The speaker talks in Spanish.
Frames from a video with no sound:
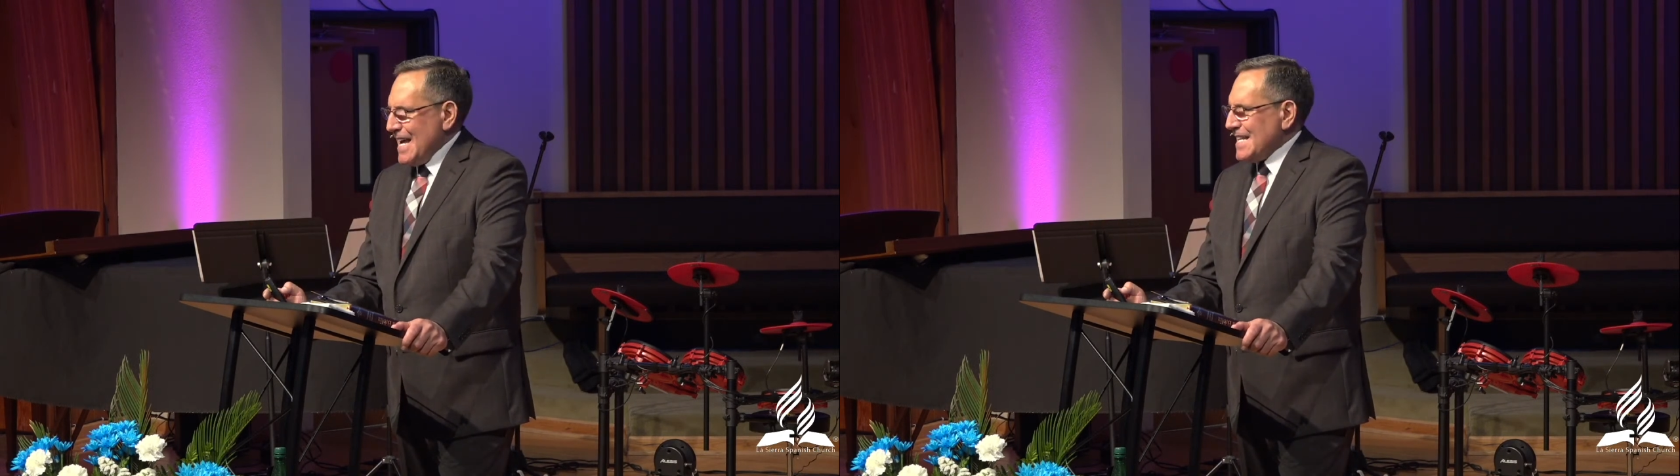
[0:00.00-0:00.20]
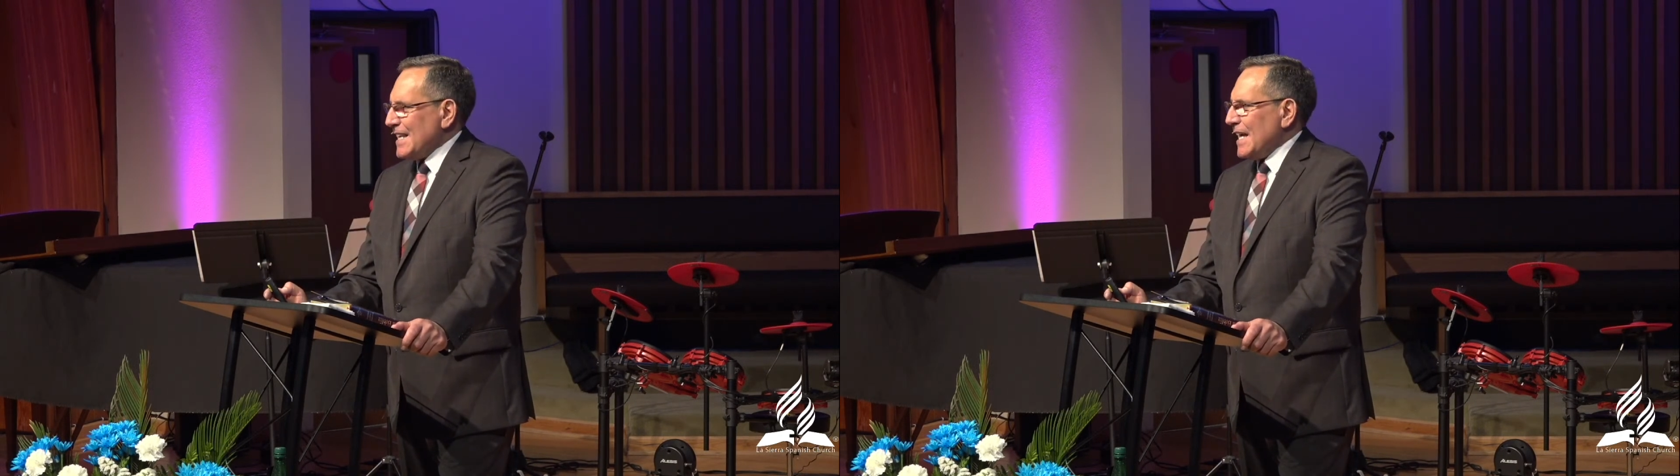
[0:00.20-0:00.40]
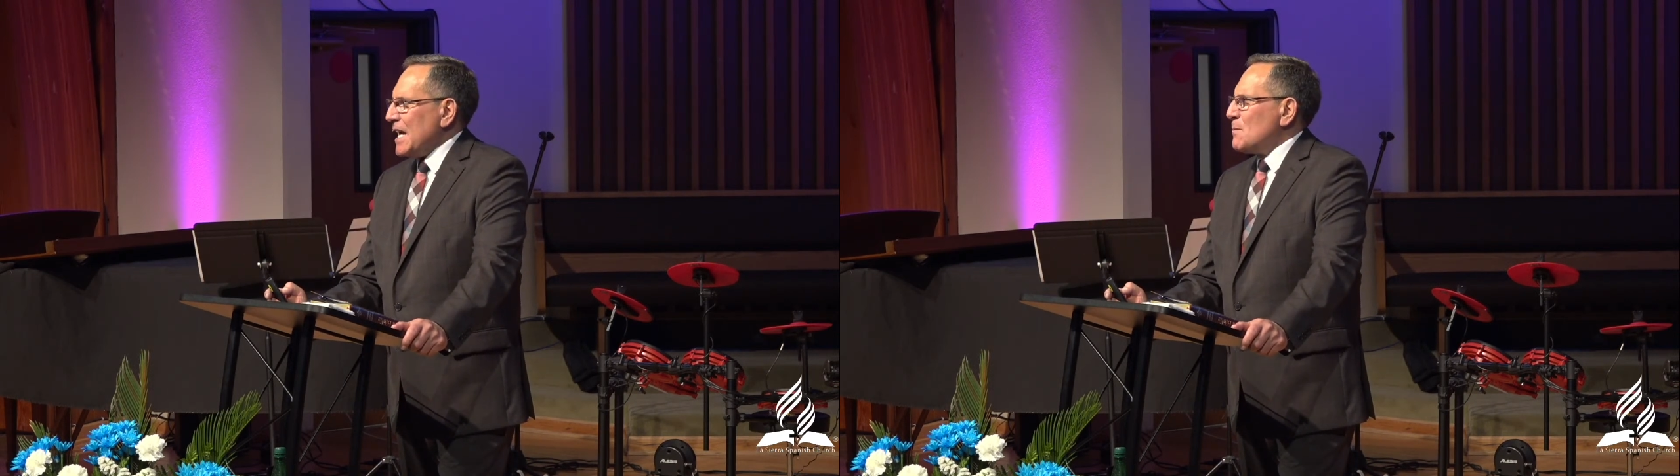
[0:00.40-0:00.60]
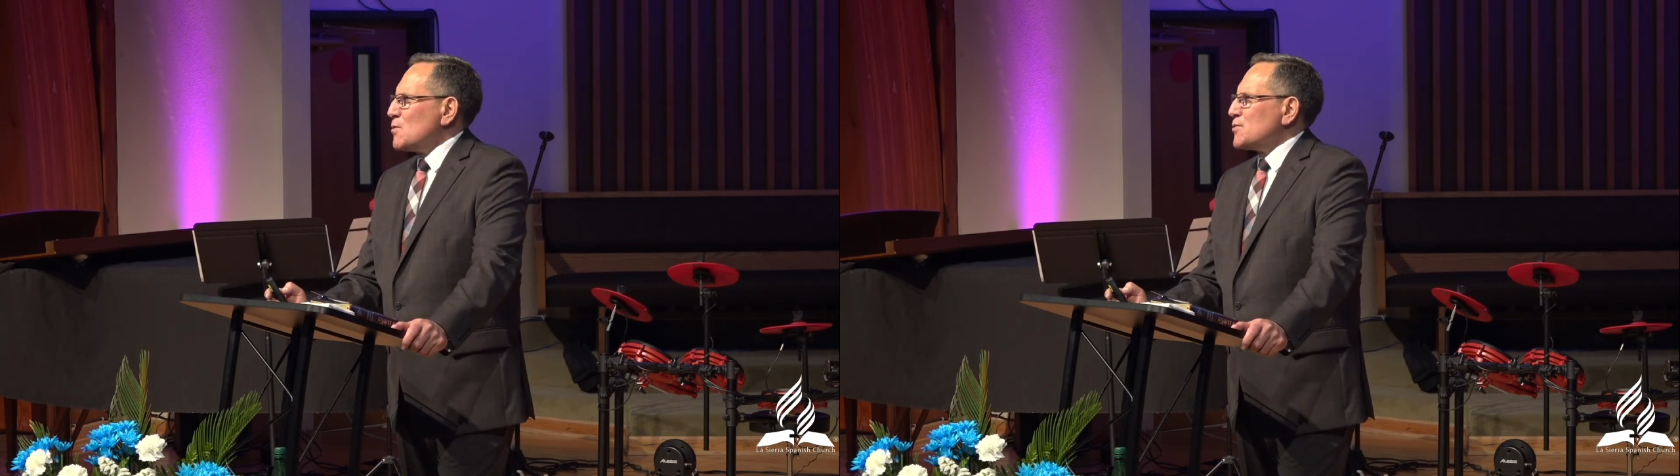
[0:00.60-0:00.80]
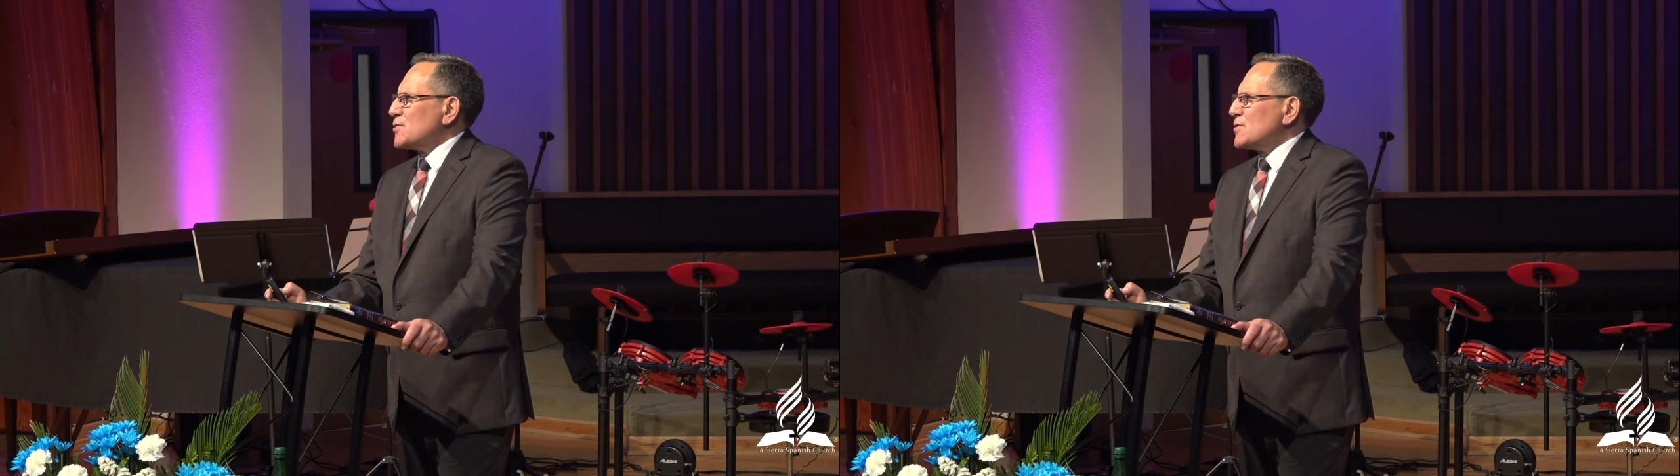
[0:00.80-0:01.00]

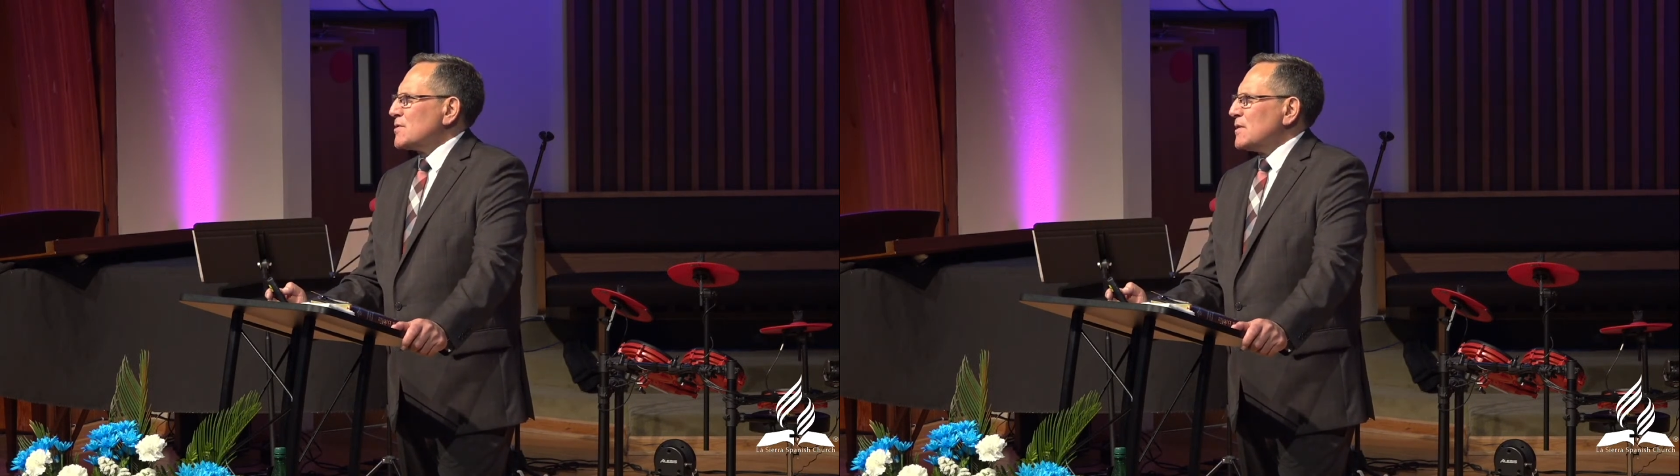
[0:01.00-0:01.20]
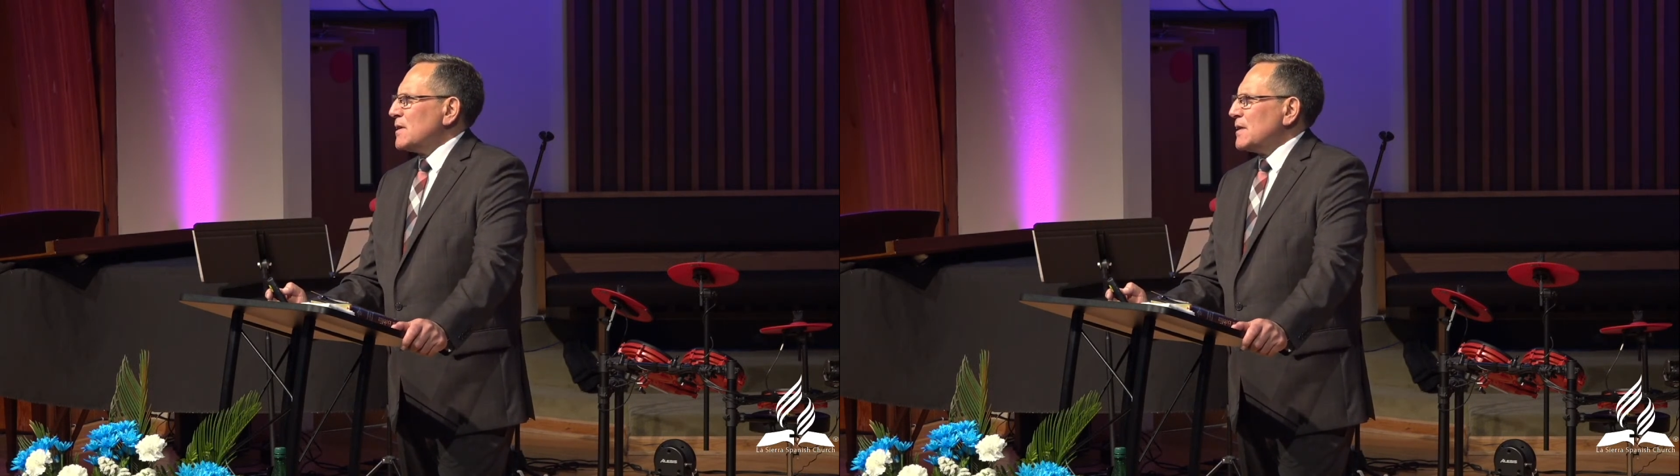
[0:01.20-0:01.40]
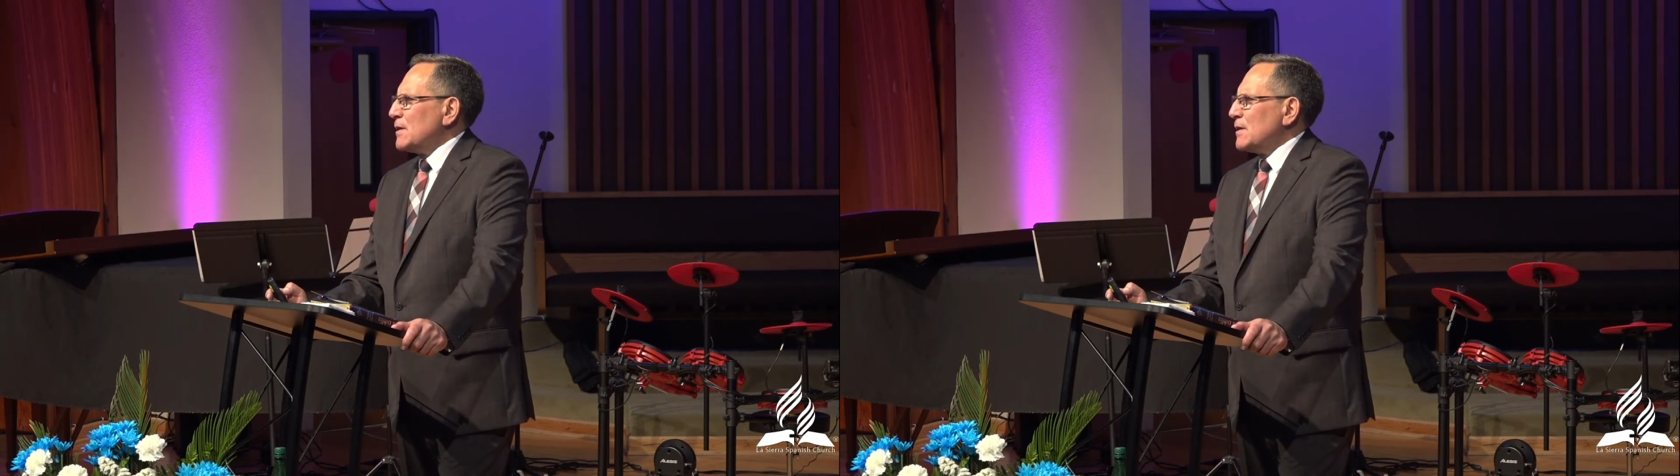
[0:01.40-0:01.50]
Entreguemos